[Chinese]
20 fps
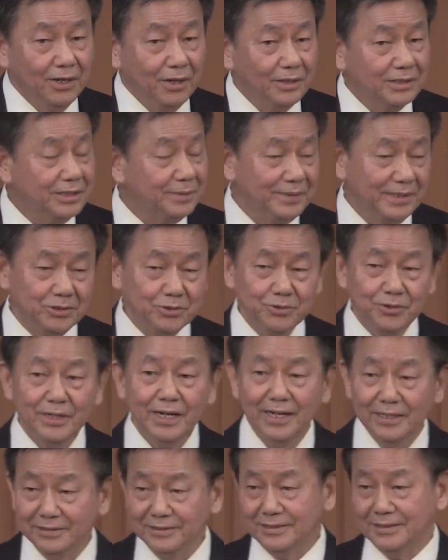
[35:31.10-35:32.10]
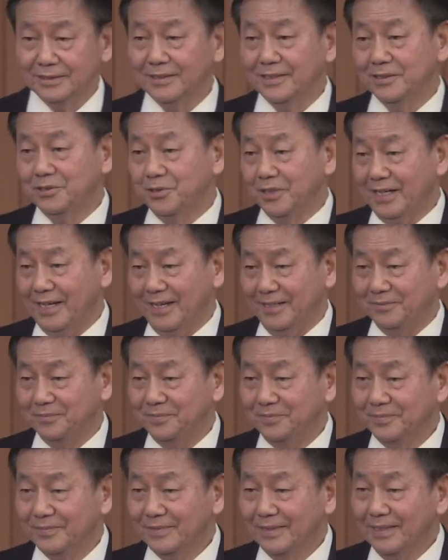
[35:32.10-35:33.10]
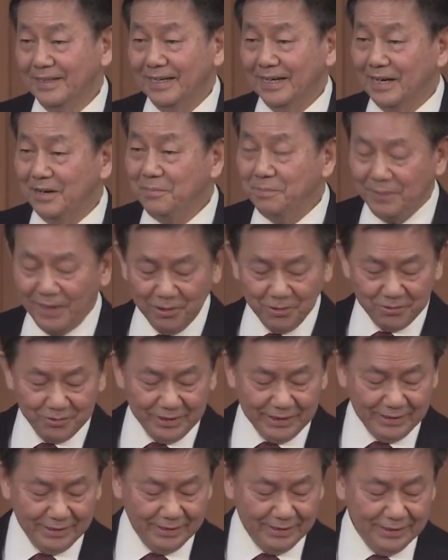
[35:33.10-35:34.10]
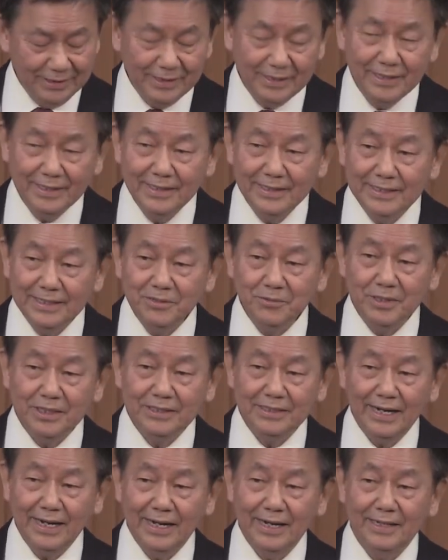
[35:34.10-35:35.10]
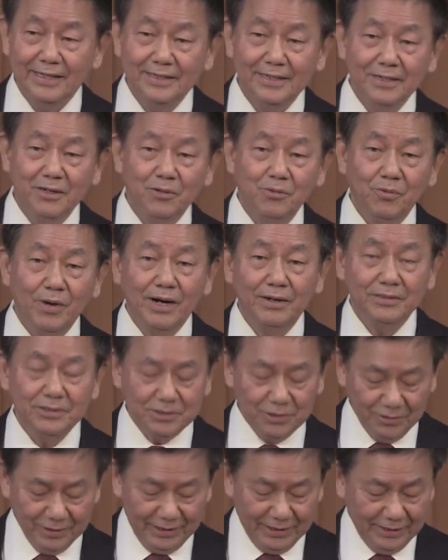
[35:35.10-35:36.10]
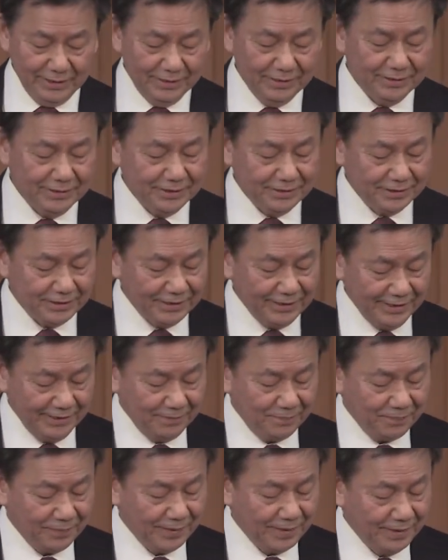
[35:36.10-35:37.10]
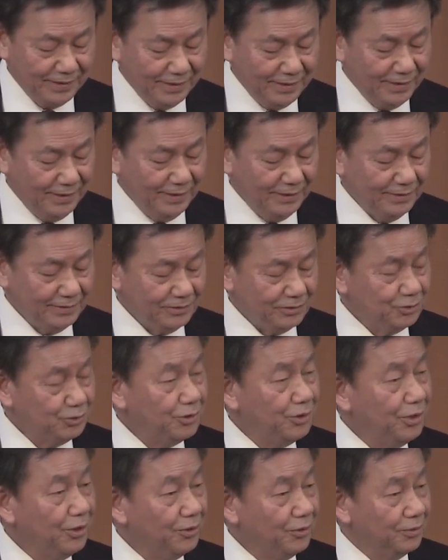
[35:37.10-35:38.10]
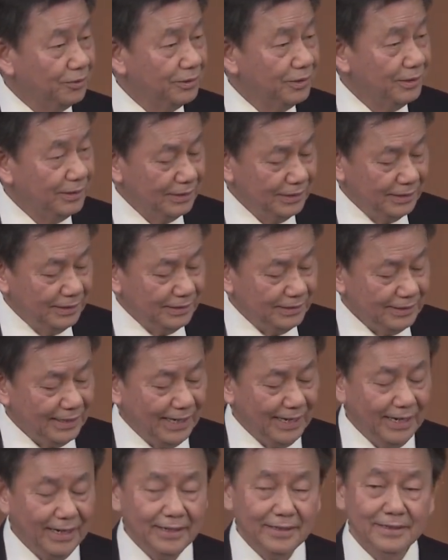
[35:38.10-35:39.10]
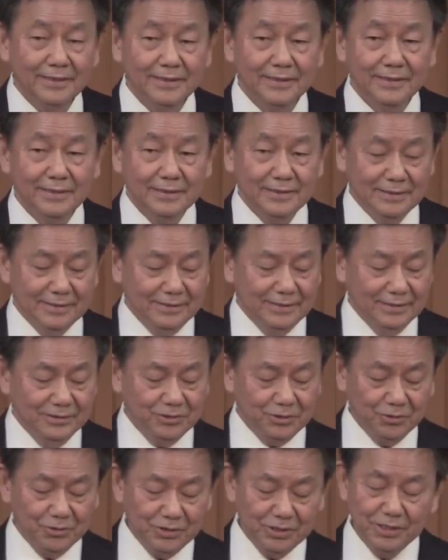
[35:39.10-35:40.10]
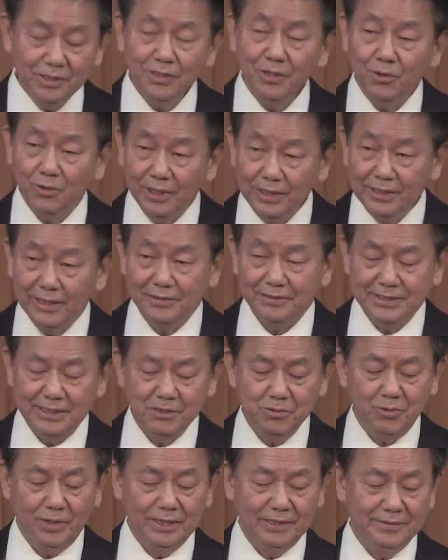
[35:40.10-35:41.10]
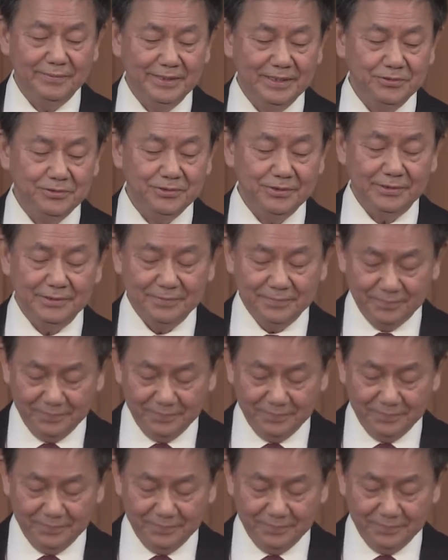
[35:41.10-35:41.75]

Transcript: 这本书很值得去看，很宝贵，因为他望走了四十年，最后他。”终于回到真光那边去了。